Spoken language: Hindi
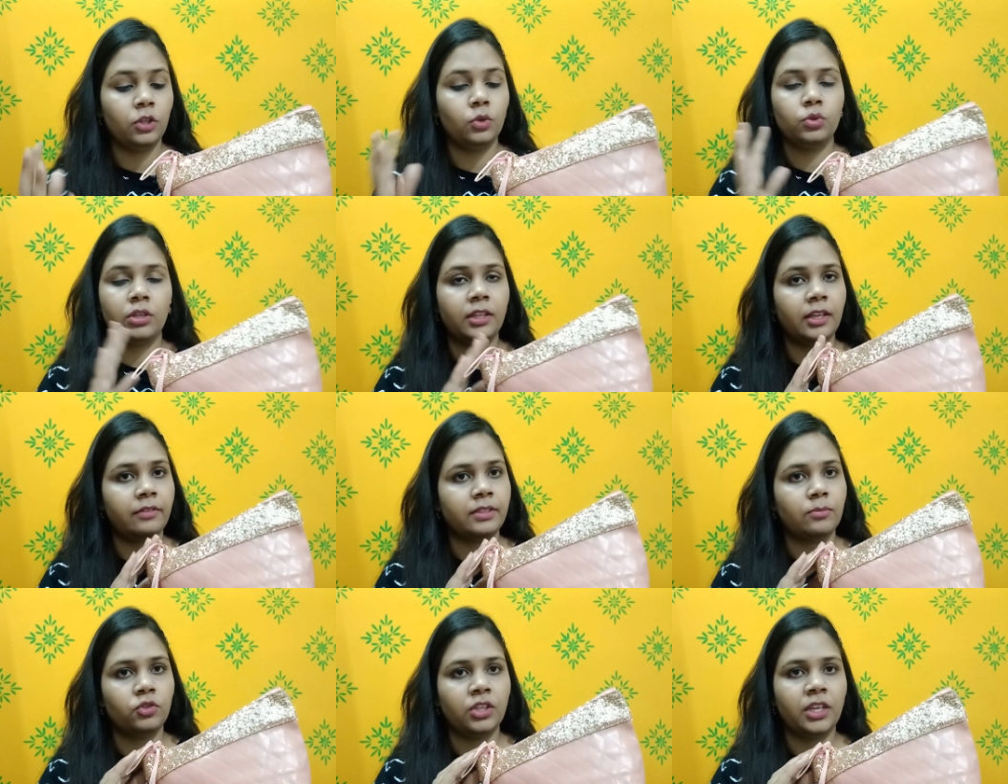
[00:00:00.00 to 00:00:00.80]
की तो उसकी
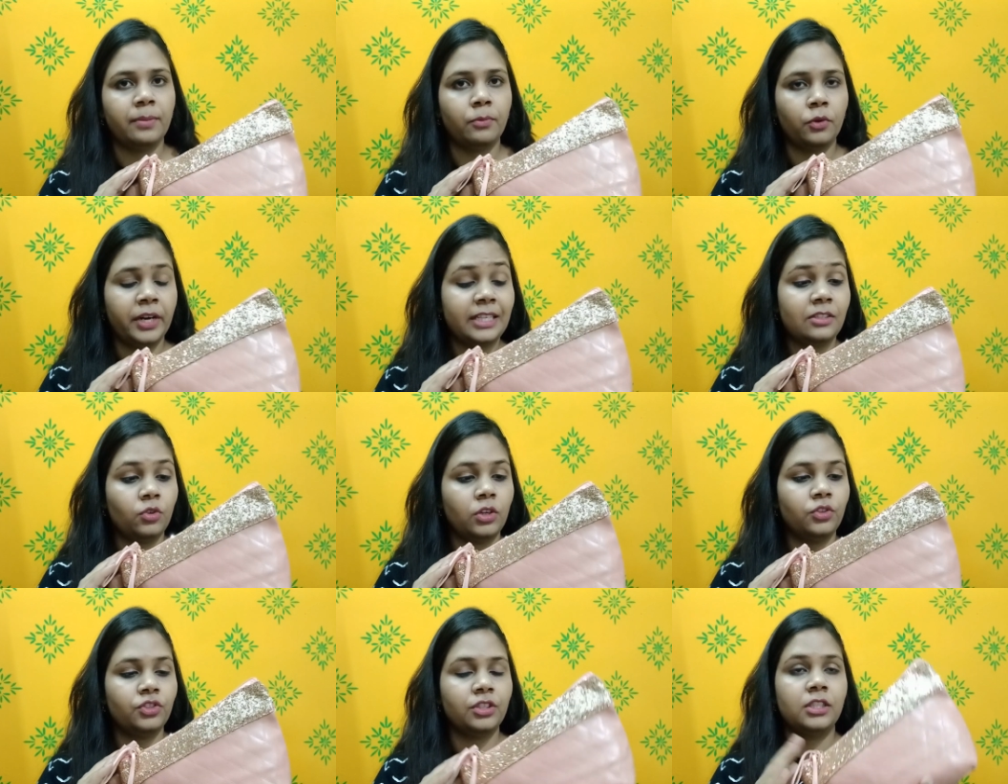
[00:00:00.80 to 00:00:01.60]
तरफ से मुझे ये प्रोडक्ट्स
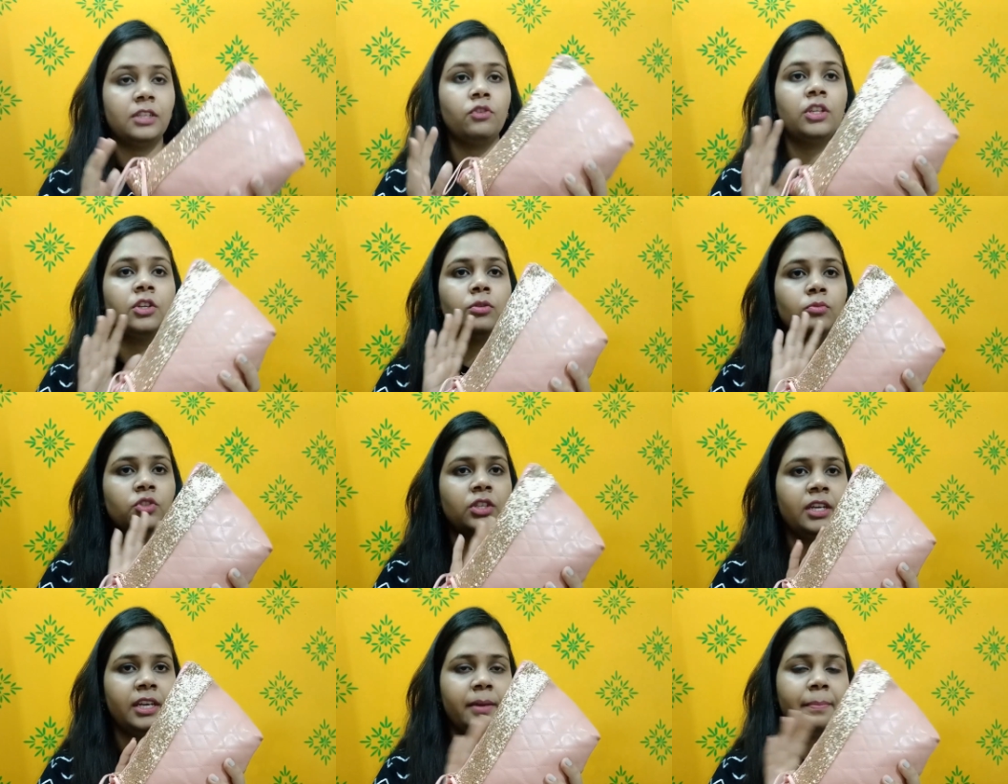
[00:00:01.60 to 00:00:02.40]
इनके कुछ रिसीव हुए थे तो
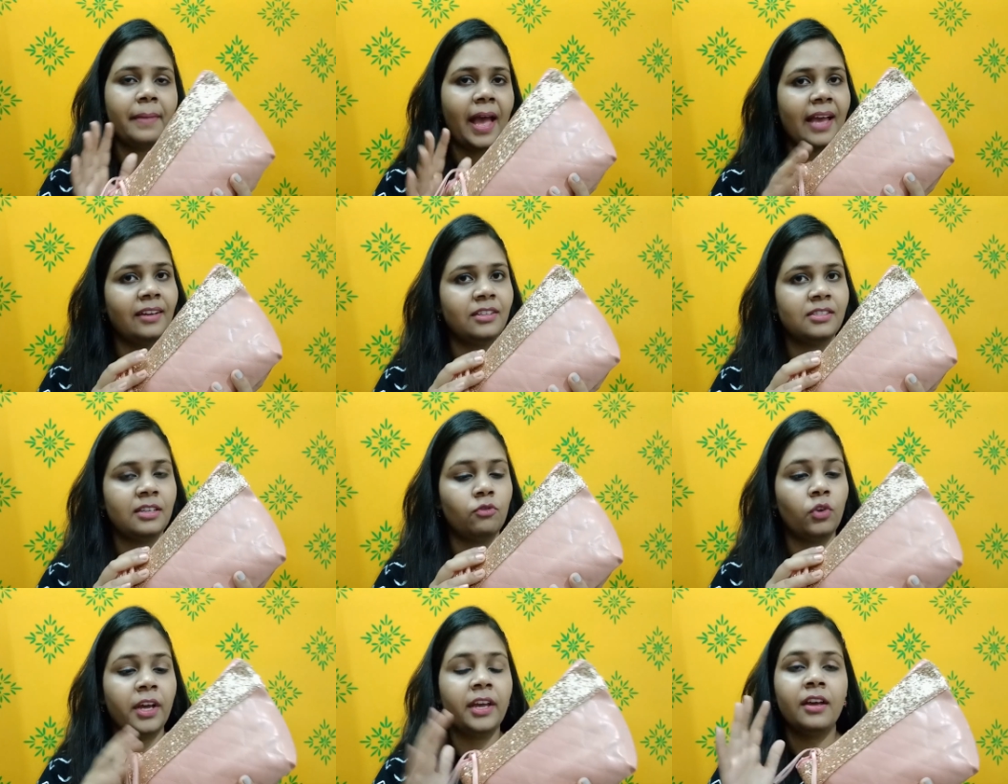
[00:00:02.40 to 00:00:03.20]
मुझे ये बैग
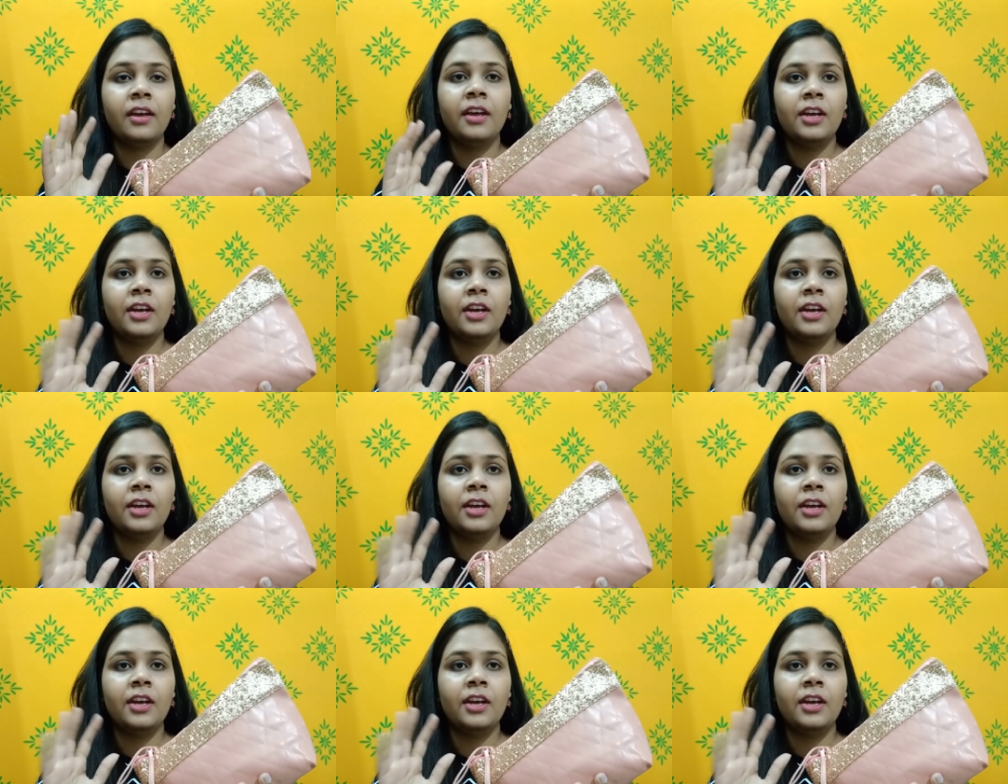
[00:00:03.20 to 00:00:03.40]
रिसीव हुआ है